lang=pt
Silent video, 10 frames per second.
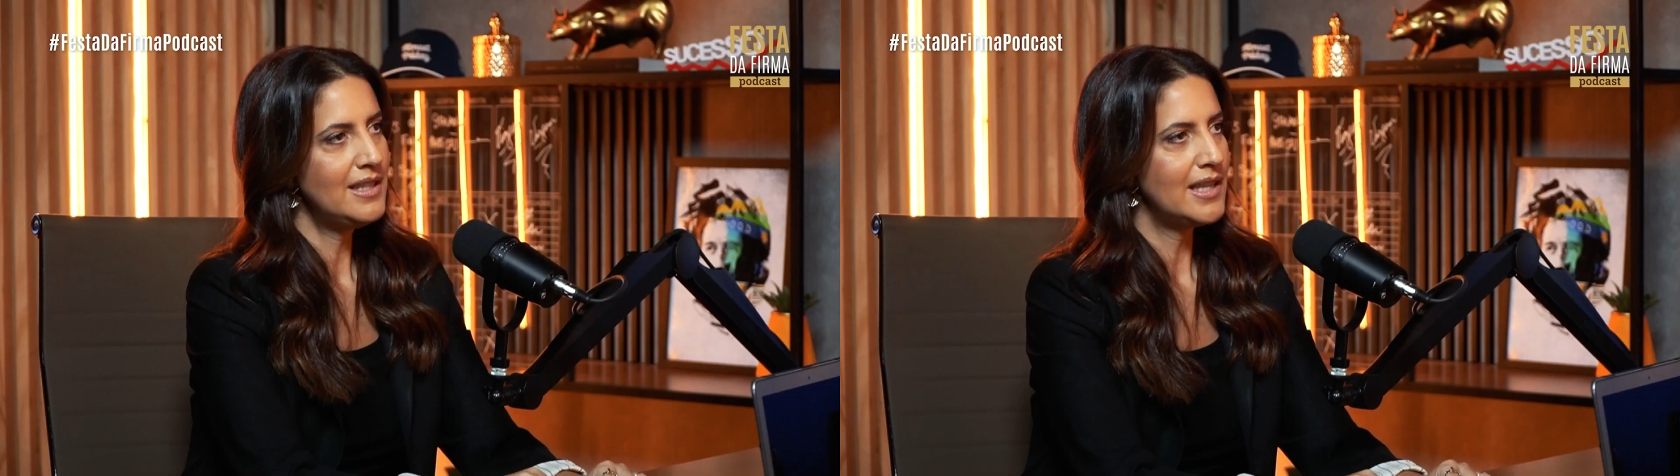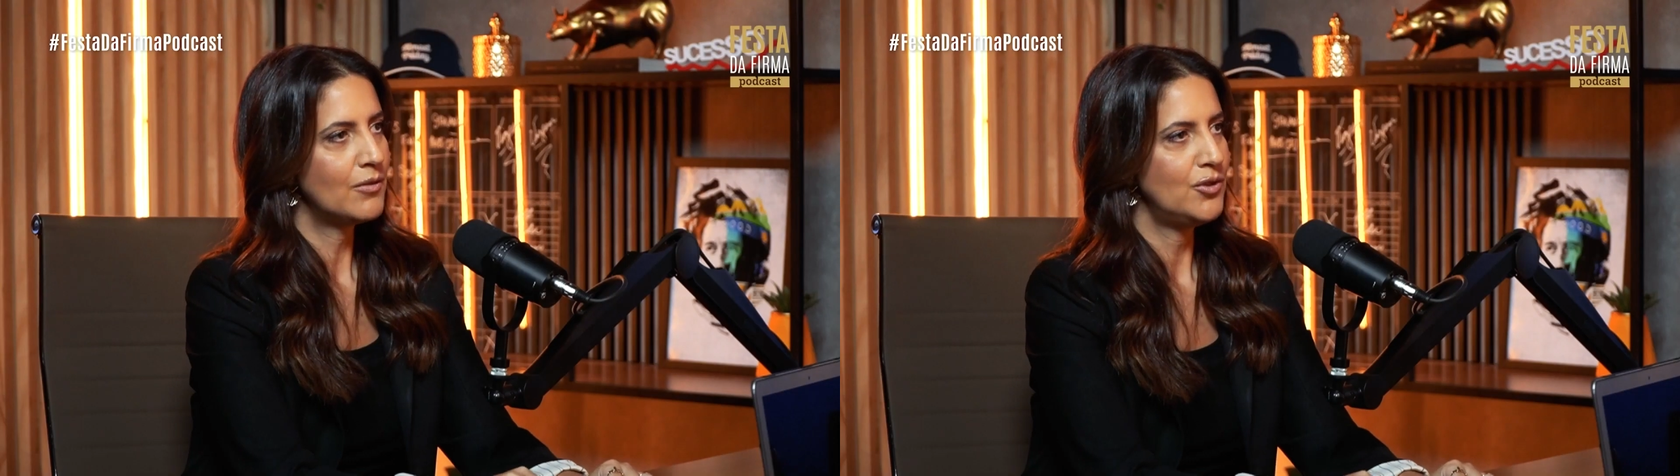
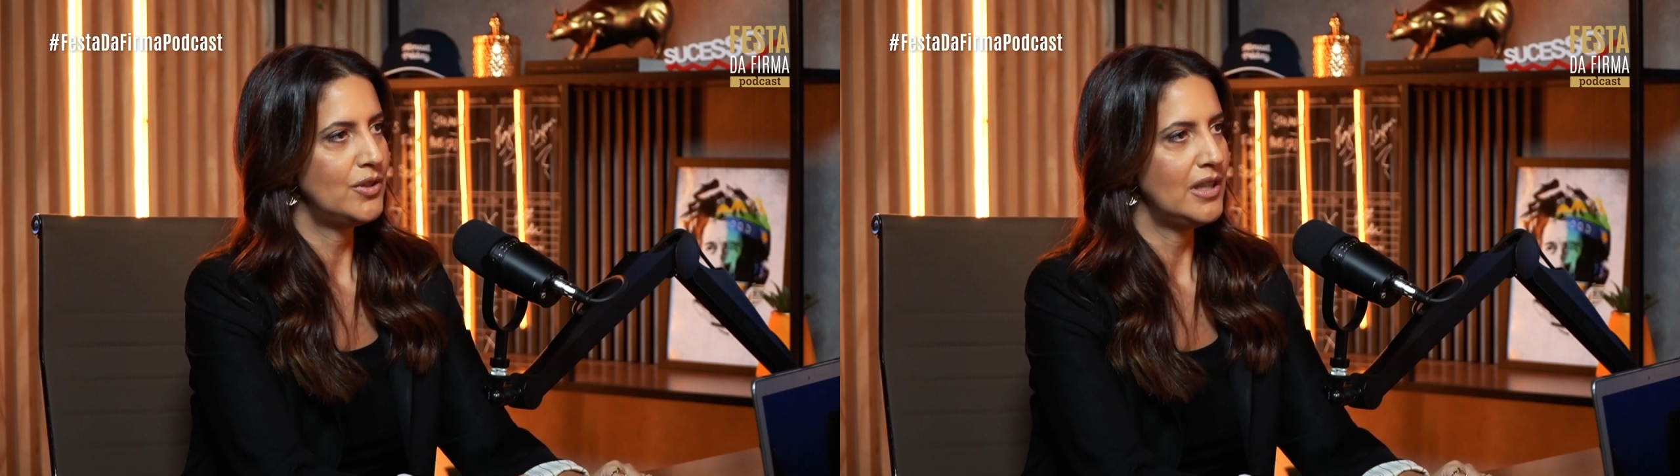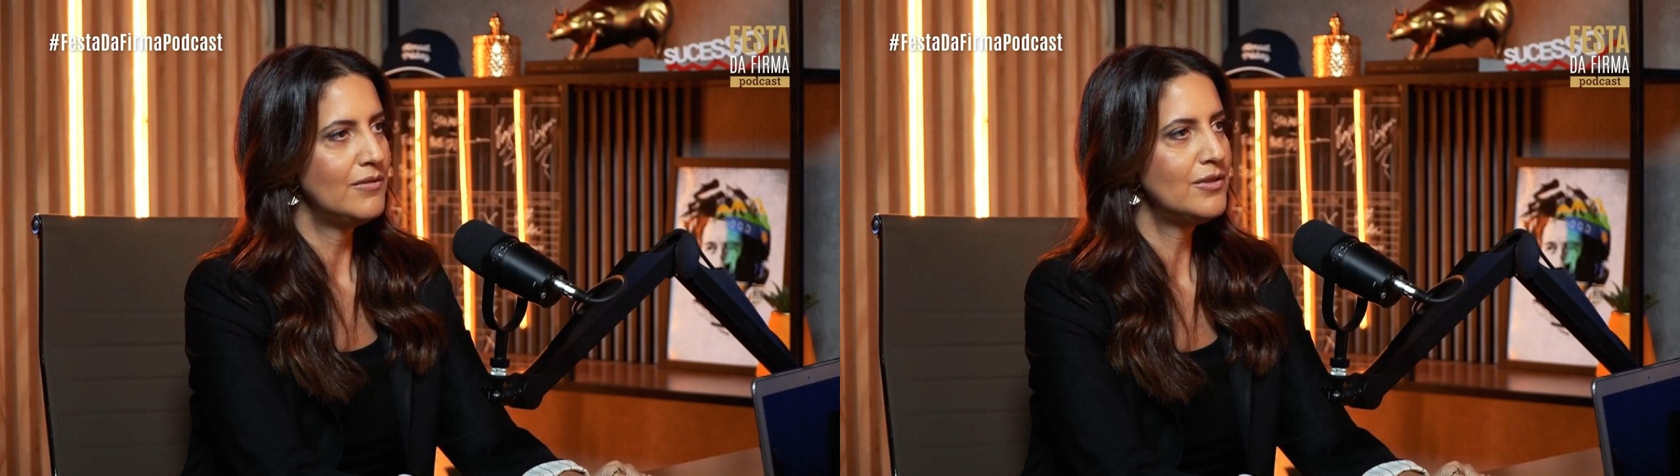
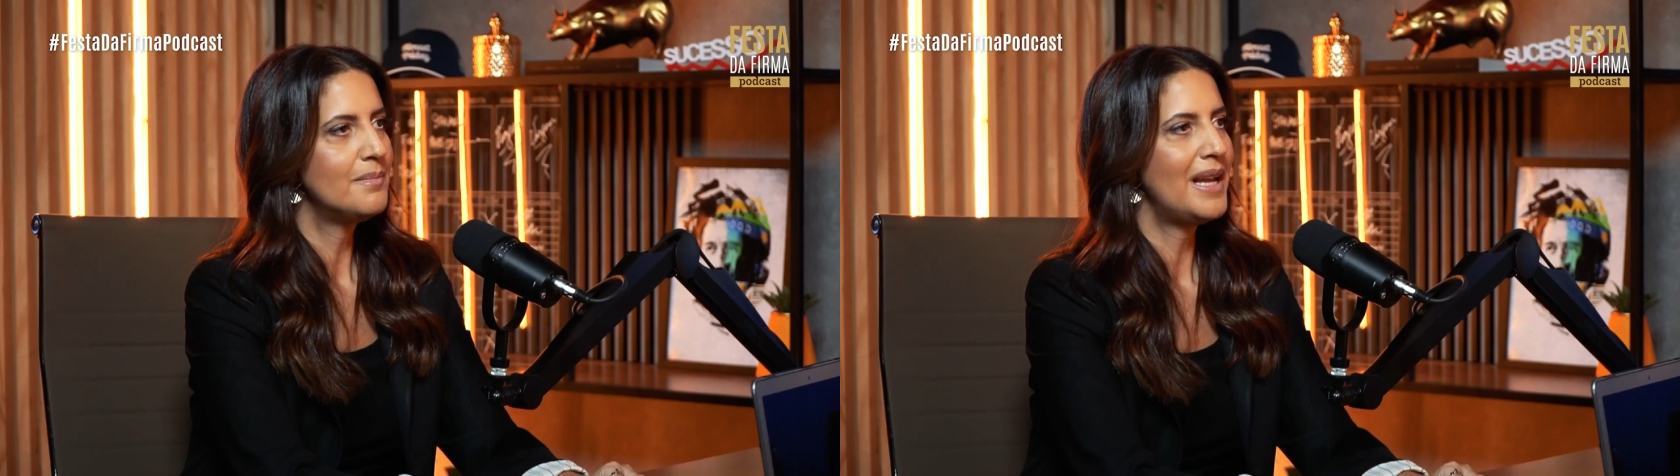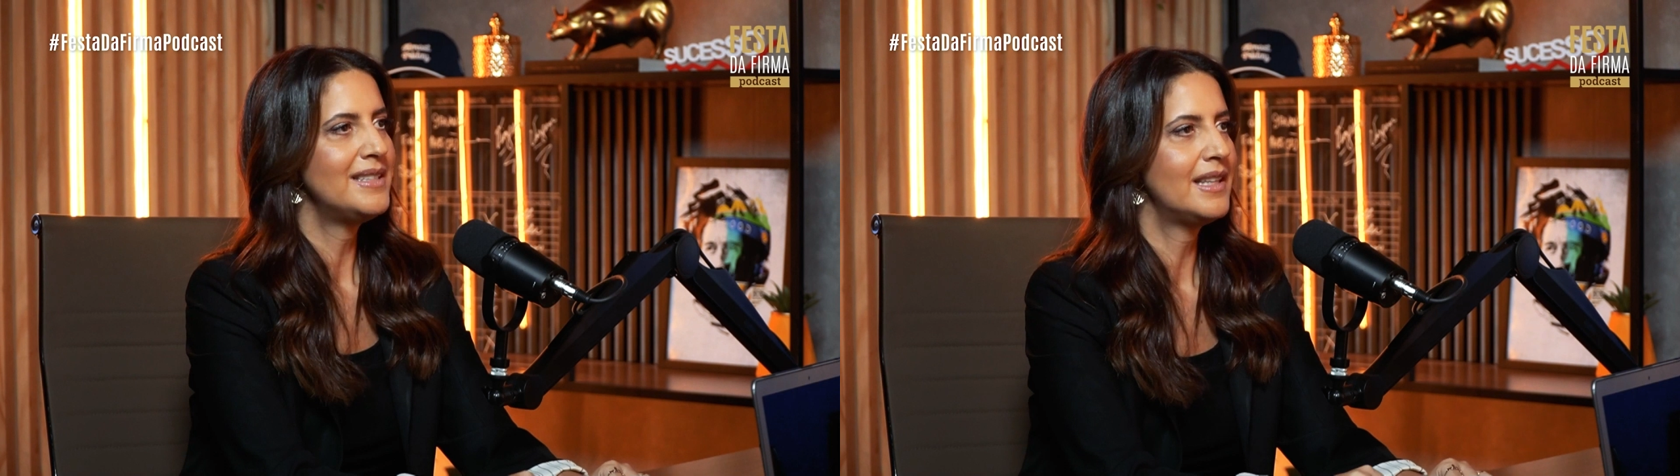executivos, mas